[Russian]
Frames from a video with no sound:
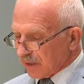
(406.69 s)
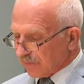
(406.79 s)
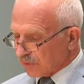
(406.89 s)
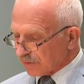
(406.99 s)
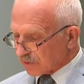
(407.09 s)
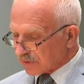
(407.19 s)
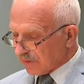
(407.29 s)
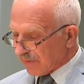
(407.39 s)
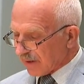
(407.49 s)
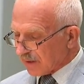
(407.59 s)
И вот его
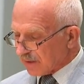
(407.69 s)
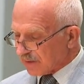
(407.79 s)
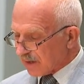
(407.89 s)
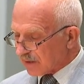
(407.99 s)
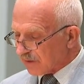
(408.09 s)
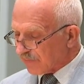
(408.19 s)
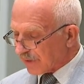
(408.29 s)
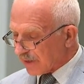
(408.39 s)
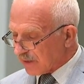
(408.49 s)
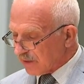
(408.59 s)
слова «Я
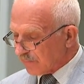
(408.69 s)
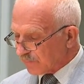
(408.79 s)
еврей,